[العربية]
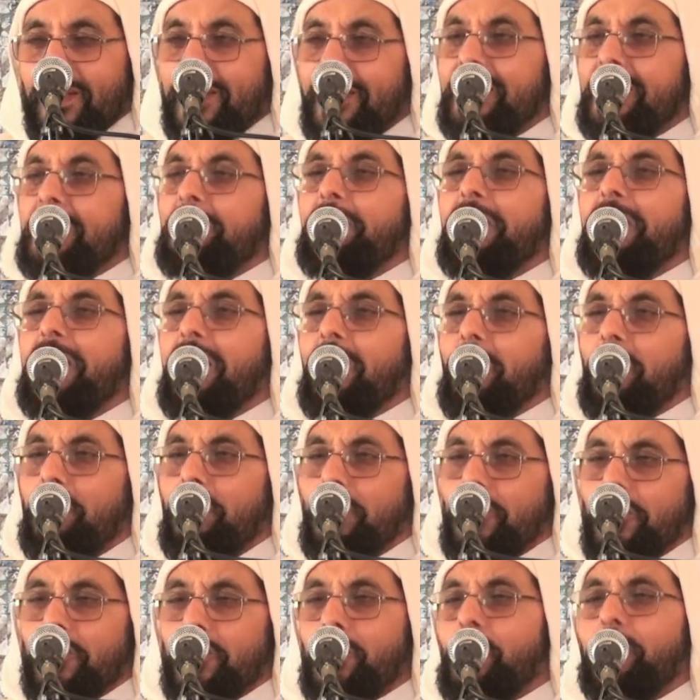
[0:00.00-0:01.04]
نضمن لكم
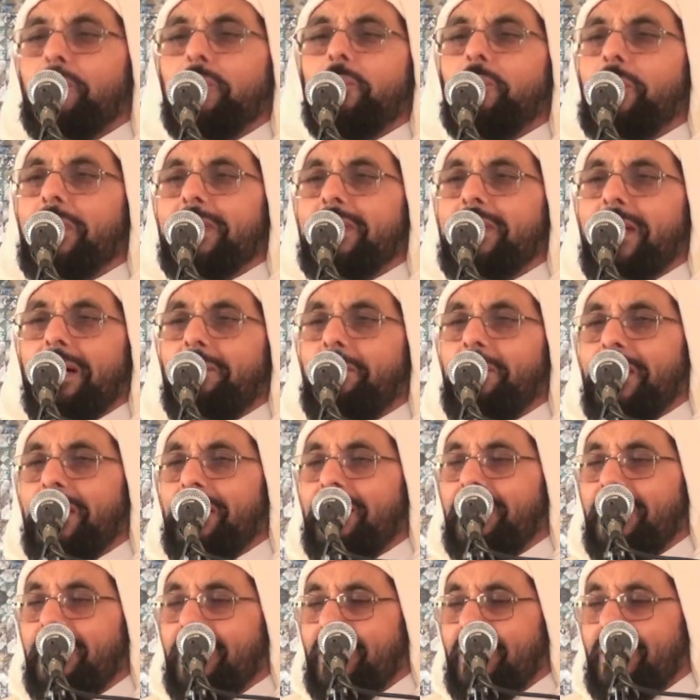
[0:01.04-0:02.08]
الجنه شكون هو الضامن
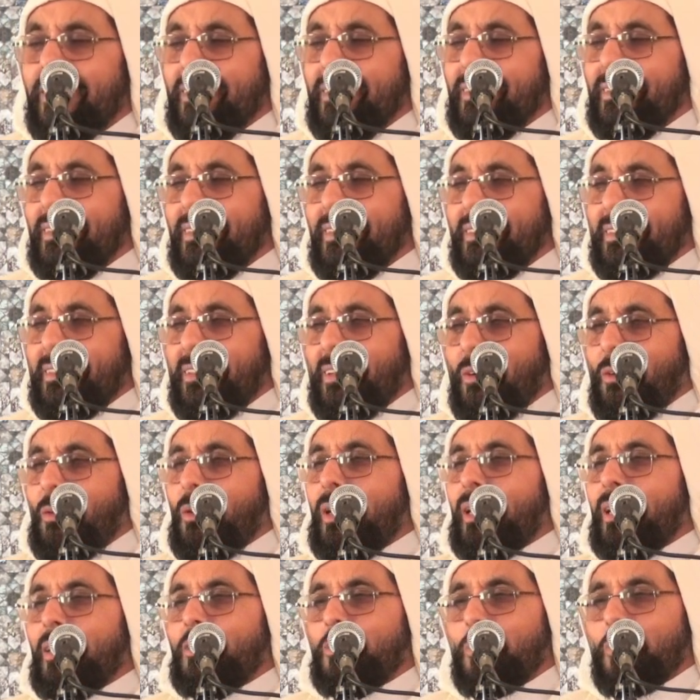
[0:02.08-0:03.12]
هو
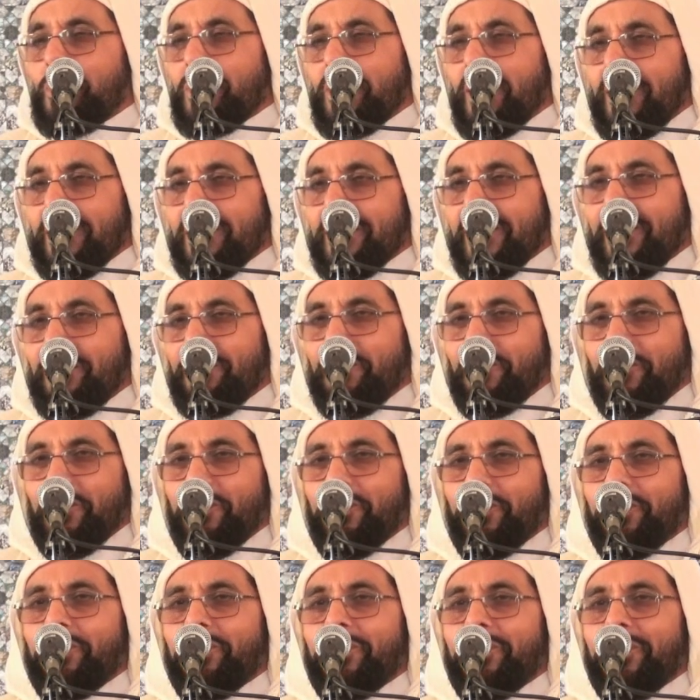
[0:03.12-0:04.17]
الرسول صلى الله عليه وسلم
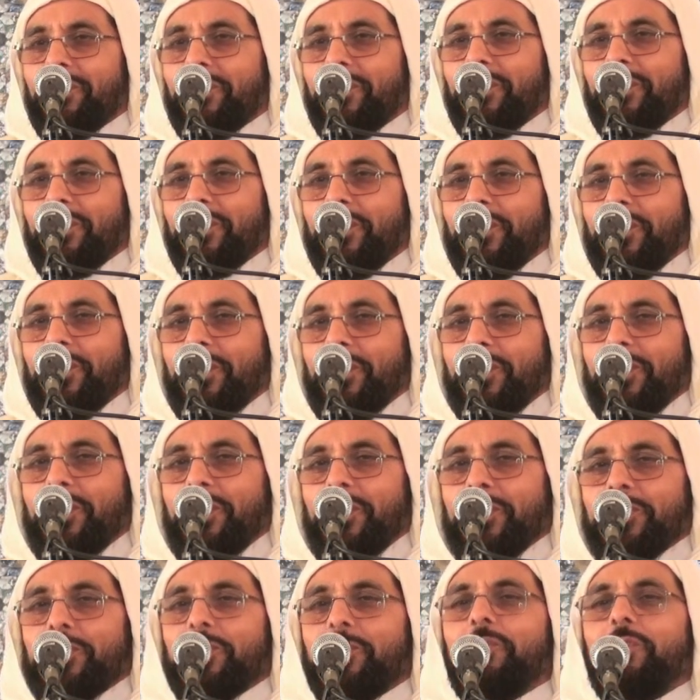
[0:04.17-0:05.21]

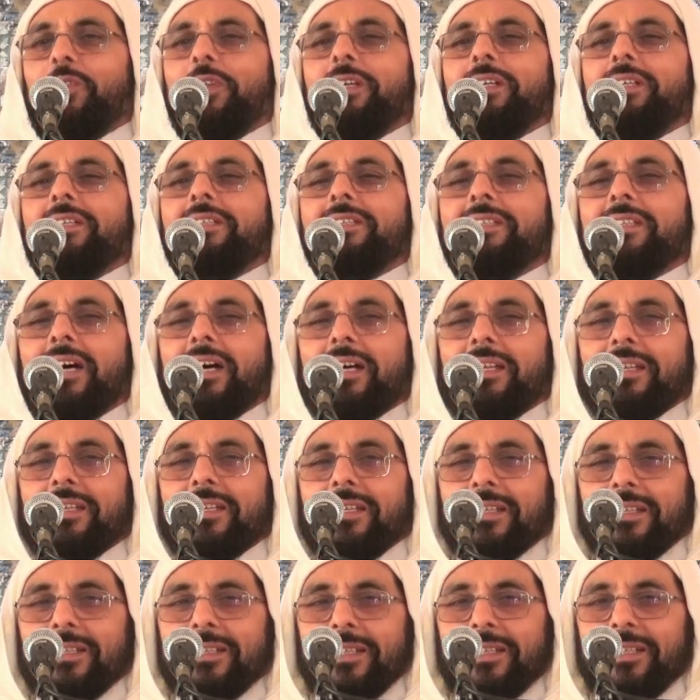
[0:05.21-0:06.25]
شوفوا الانسان
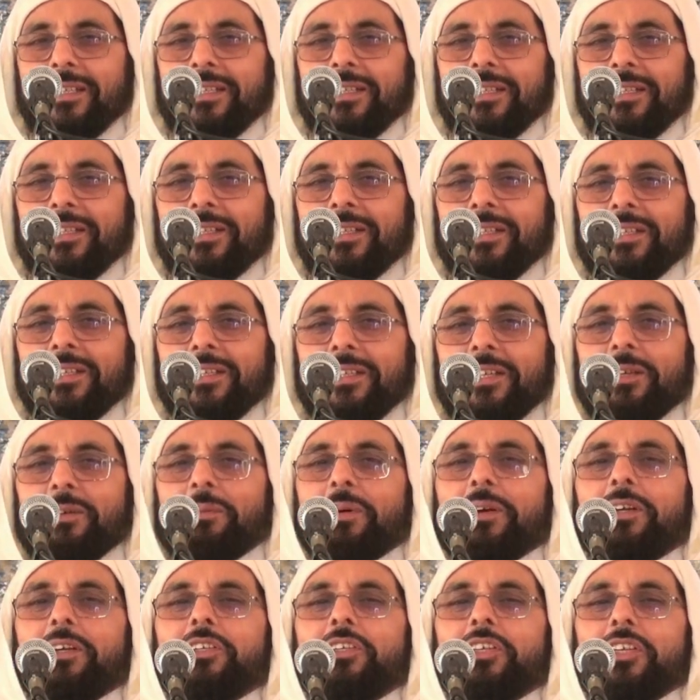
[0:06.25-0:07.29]

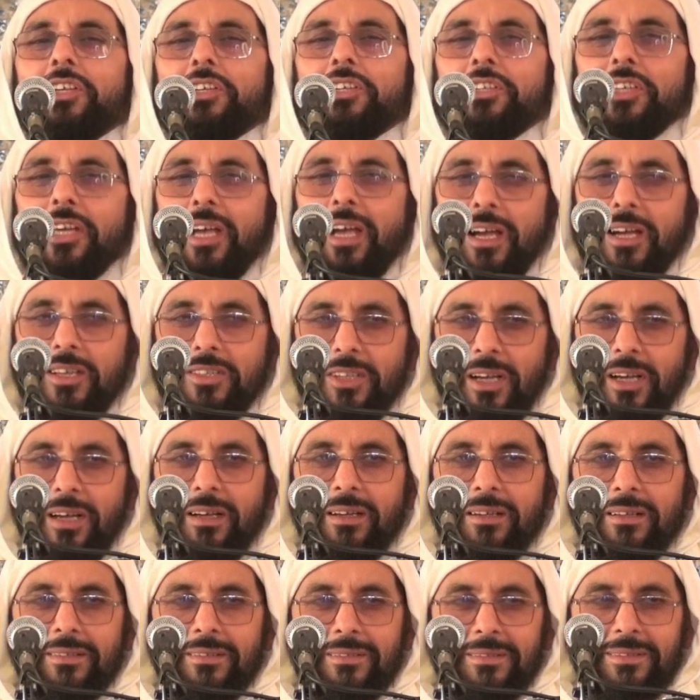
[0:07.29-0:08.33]
يبغي يشري شي حاجه
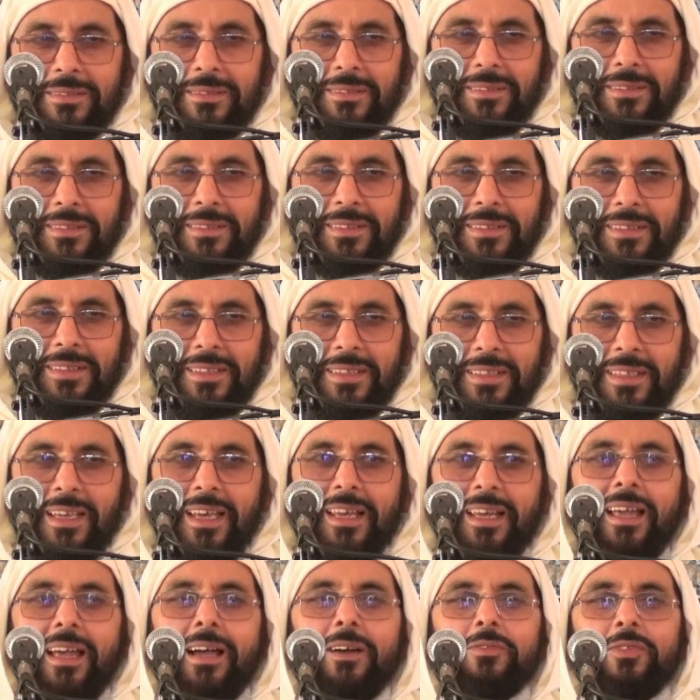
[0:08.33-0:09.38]

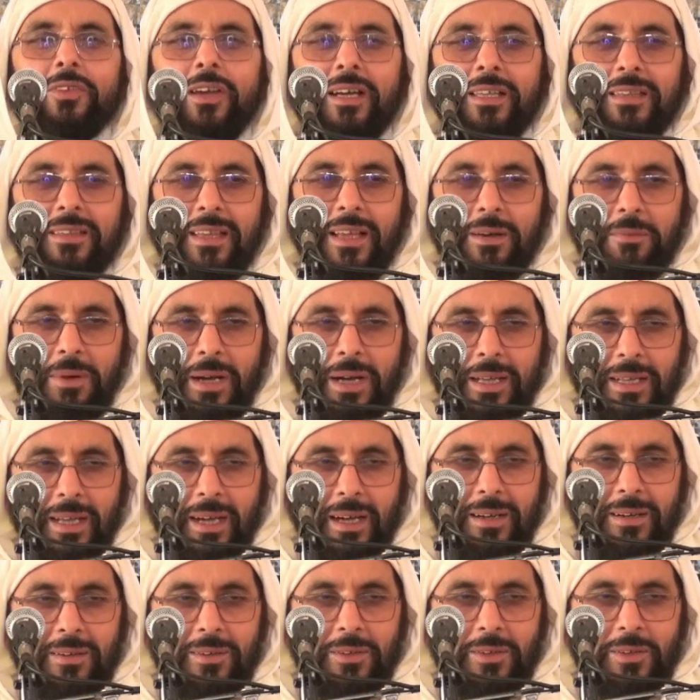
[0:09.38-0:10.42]
كيلقى فيها الضمانه
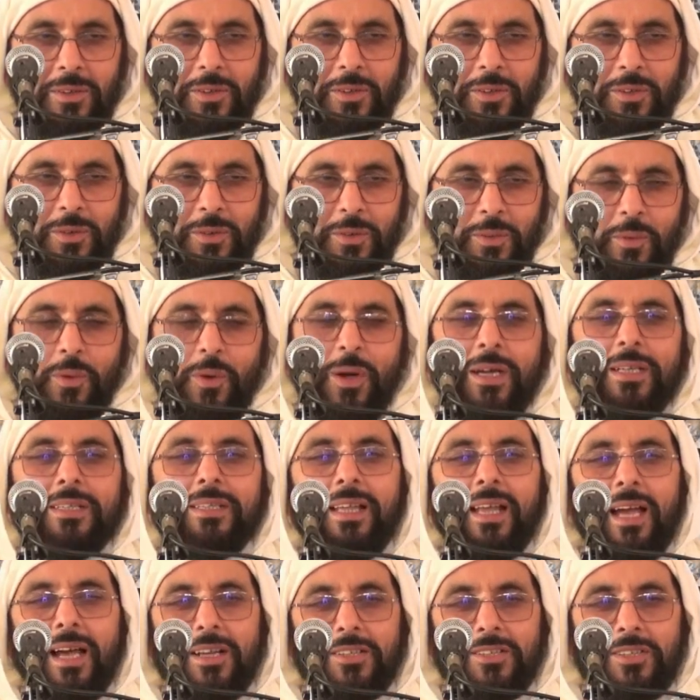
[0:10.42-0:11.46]
واحد
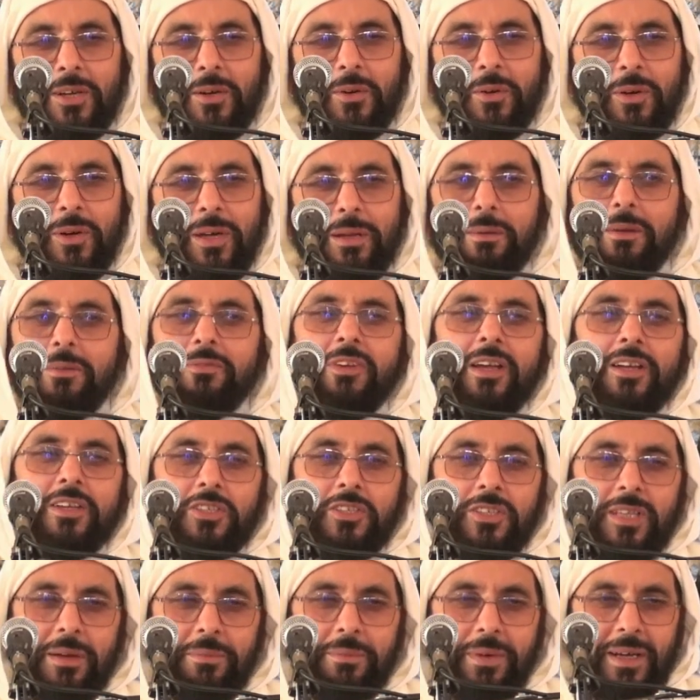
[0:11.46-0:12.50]
الحاجه اخرى ما فيهاش
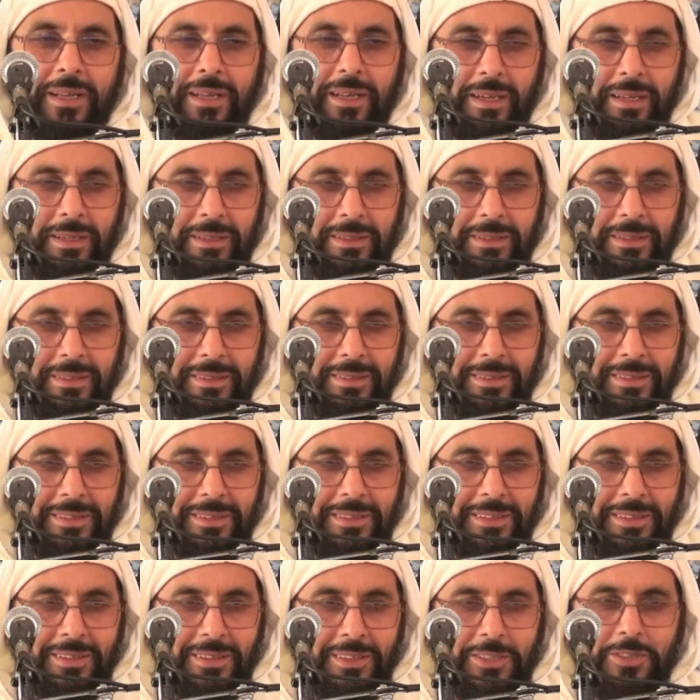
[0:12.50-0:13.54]
الضمانه
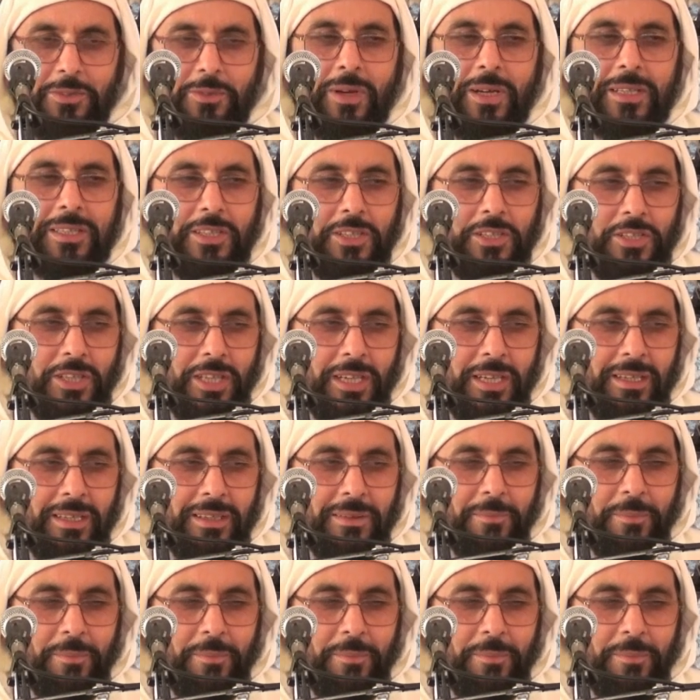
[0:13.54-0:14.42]
شنو غادي يشري